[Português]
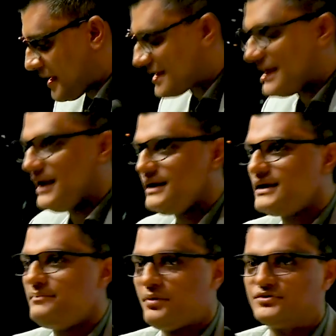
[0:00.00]
para
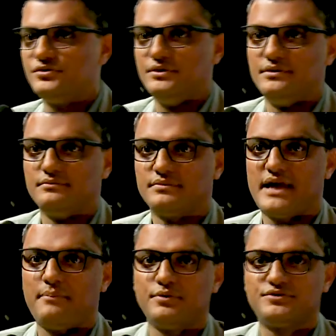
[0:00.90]
aquele que possui
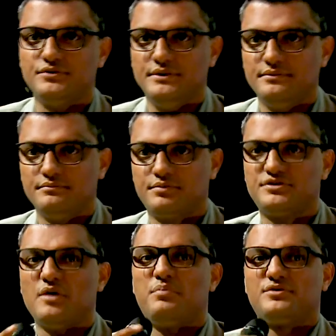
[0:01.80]
que a possui,
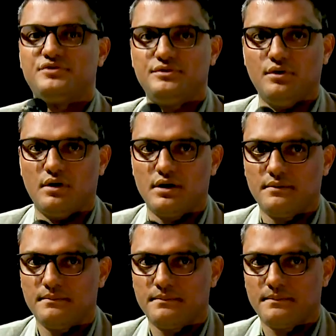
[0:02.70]
para o seu
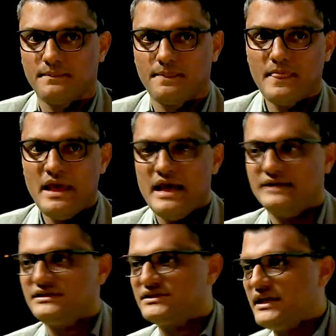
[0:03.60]
possuidor.
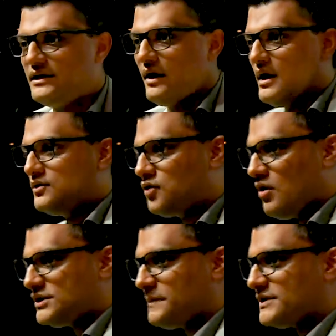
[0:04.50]
Existem
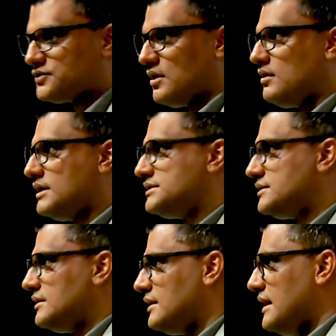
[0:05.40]
duas
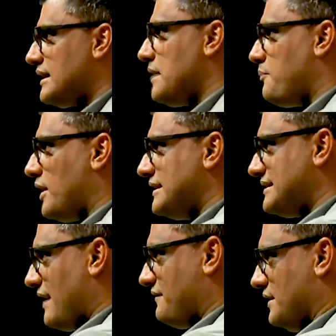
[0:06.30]
pessoas que
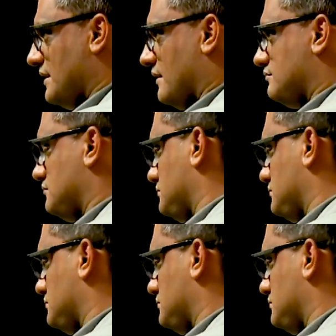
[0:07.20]
podem dar vida,